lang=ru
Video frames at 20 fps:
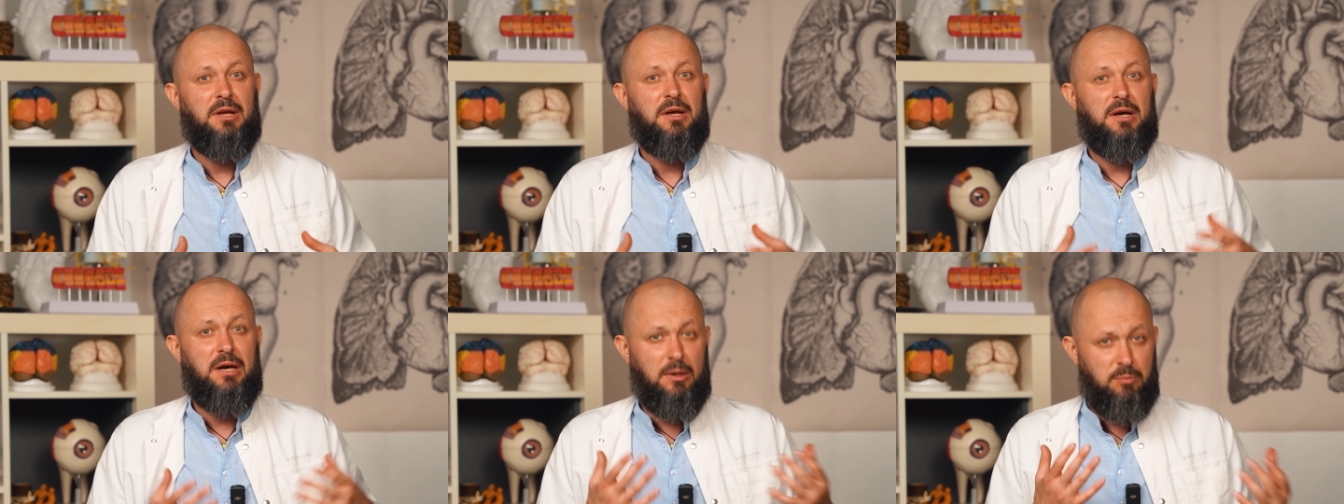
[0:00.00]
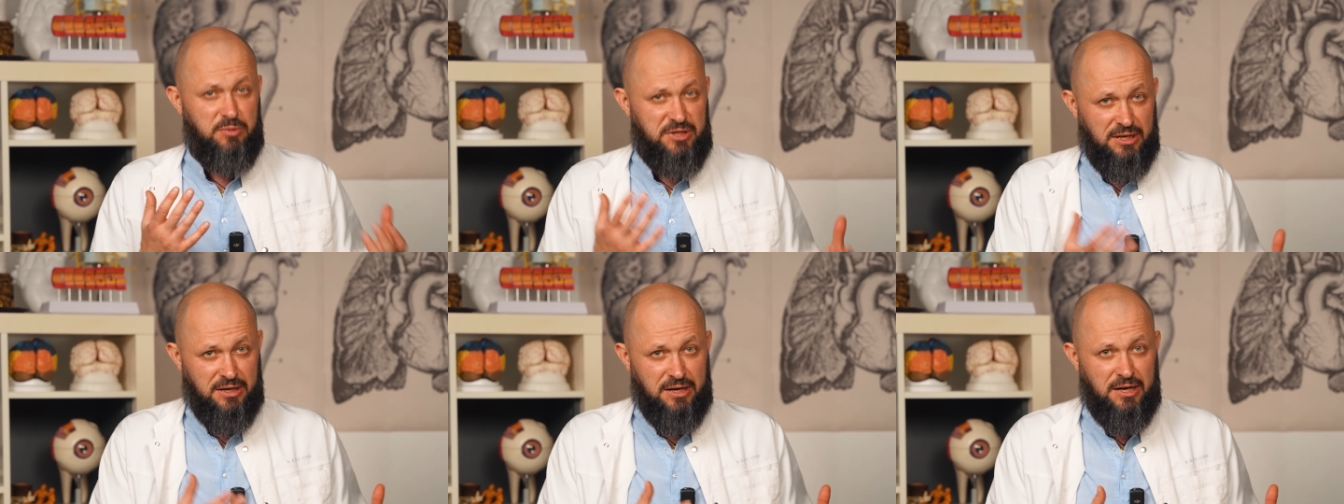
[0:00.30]

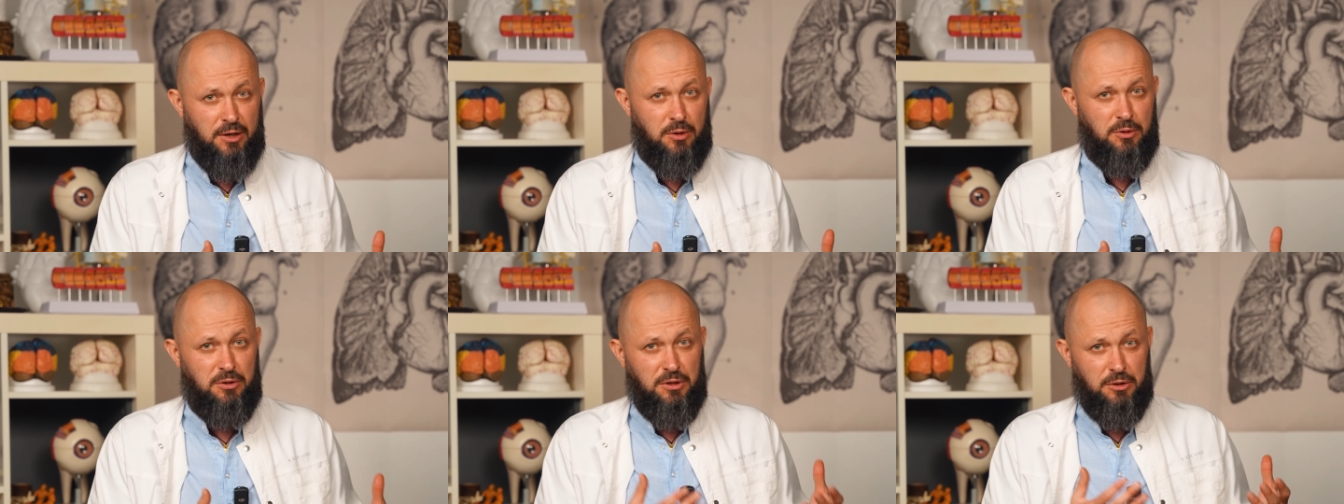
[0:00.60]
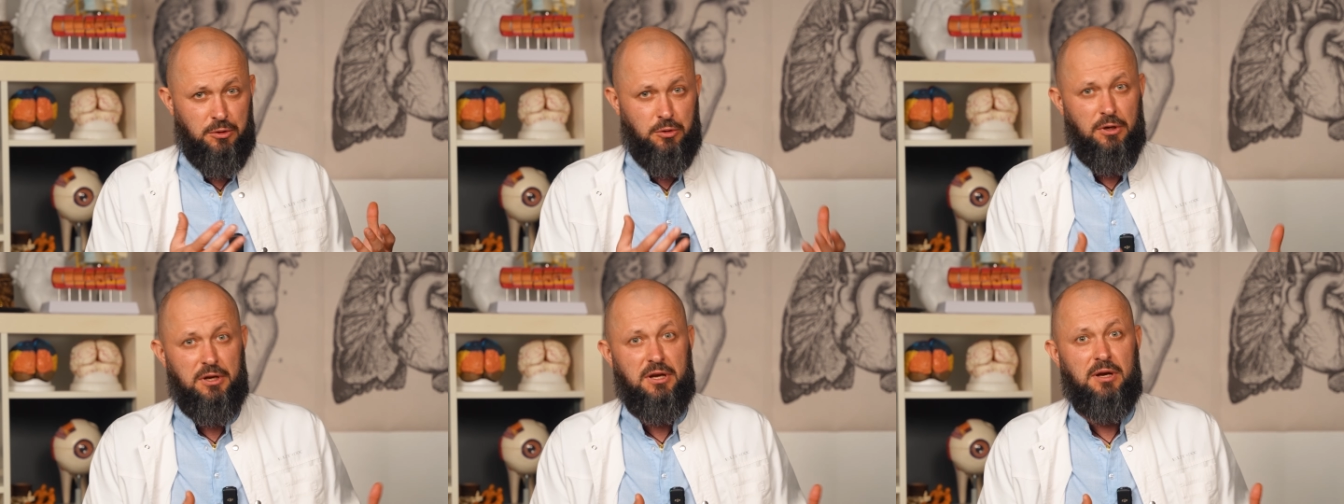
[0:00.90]
обдирают не
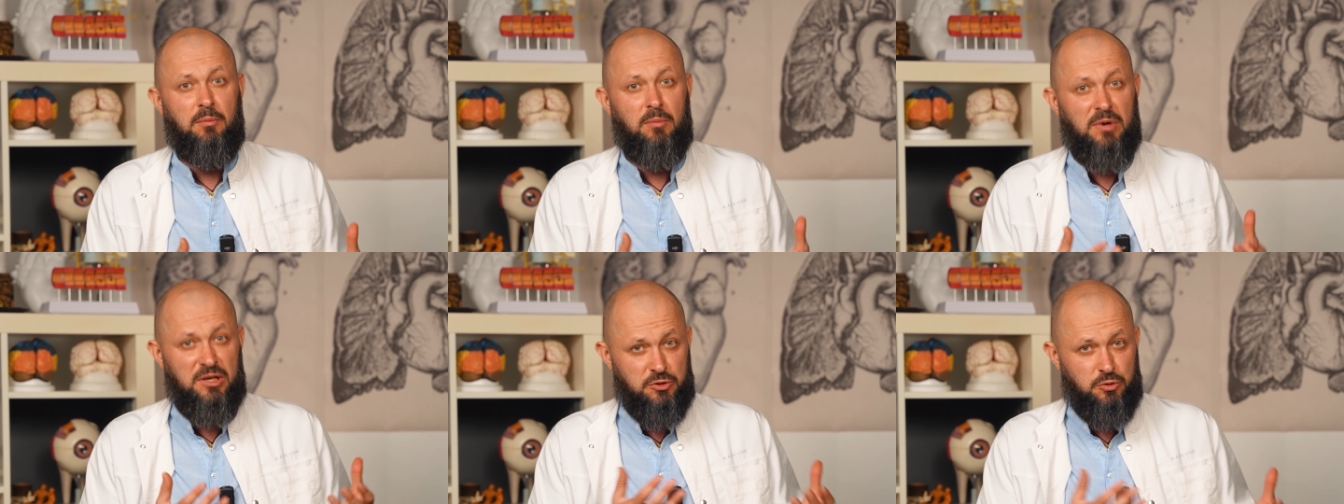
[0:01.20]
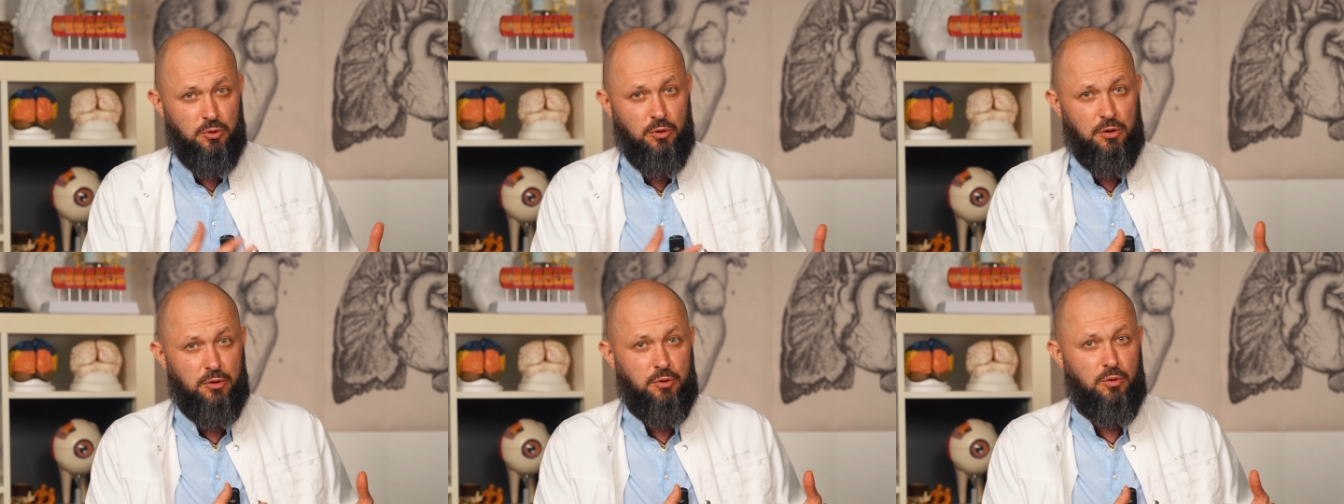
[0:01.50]
только
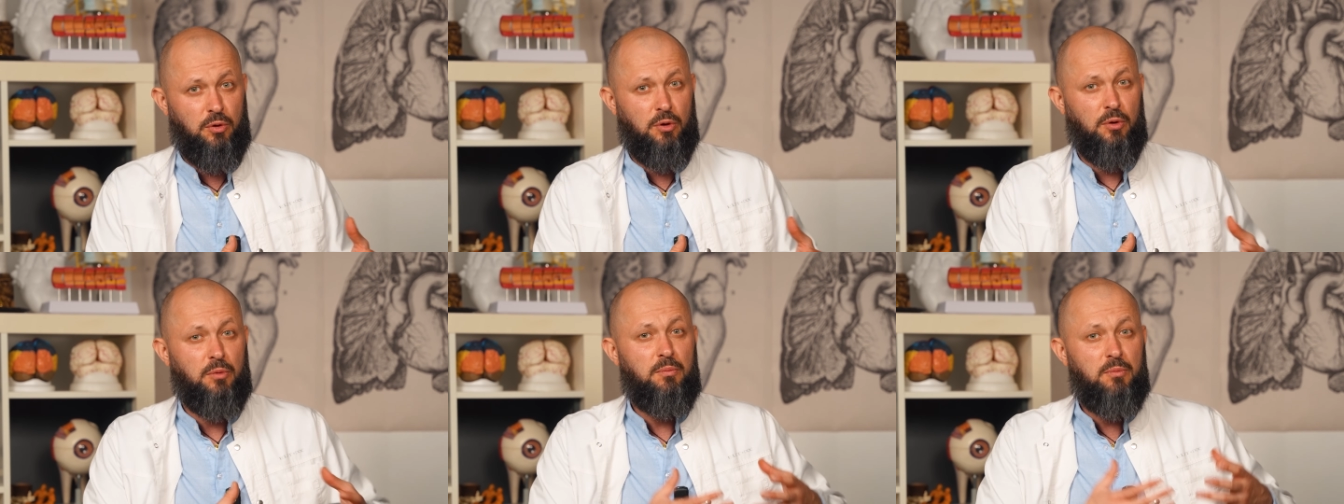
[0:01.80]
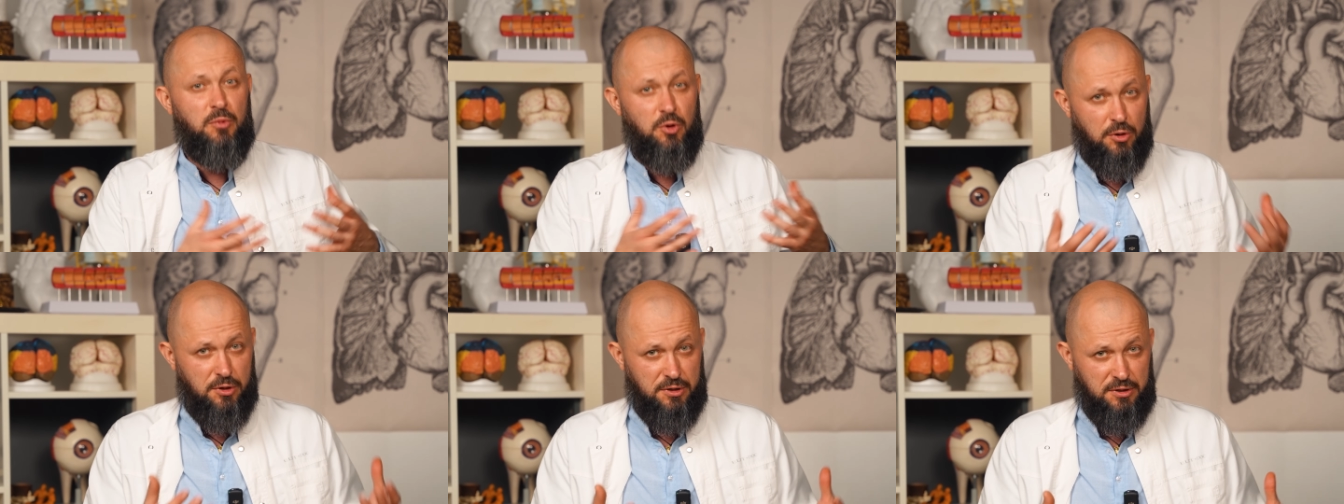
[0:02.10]
мозольку,
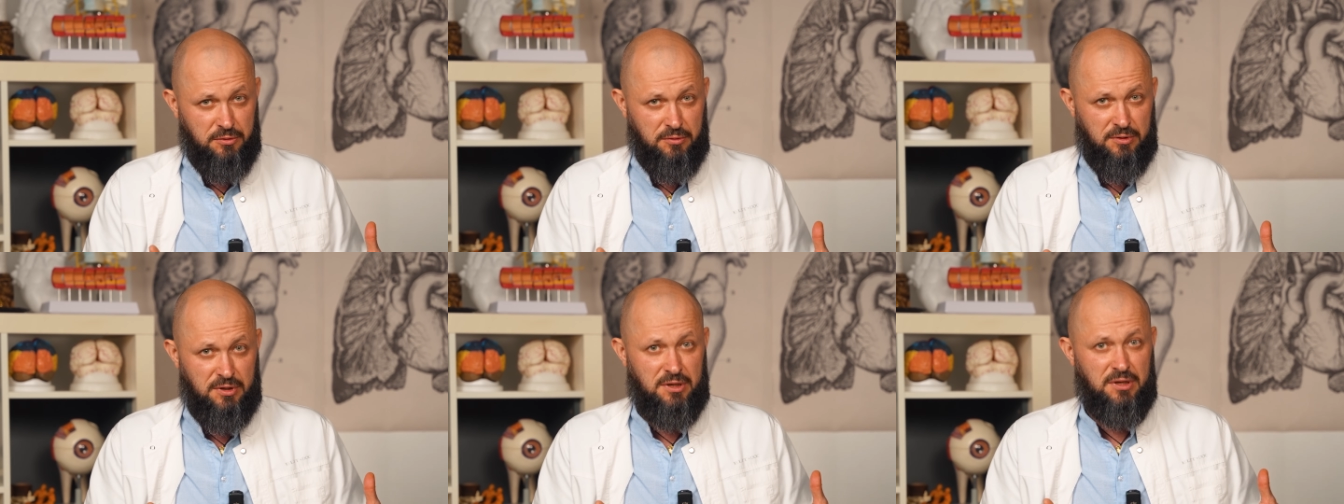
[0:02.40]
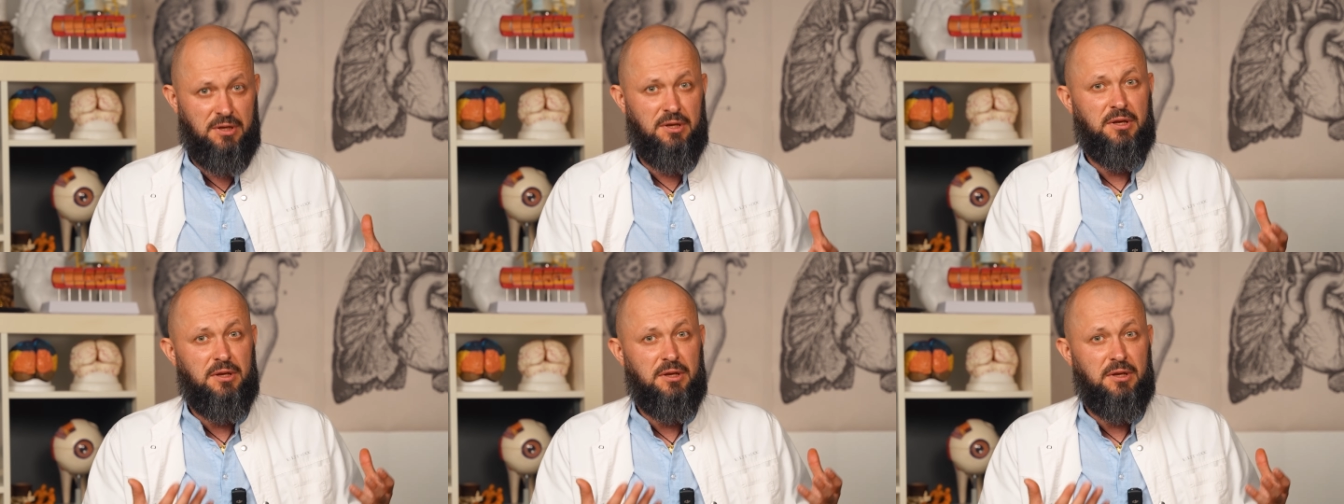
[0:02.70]
мертвую,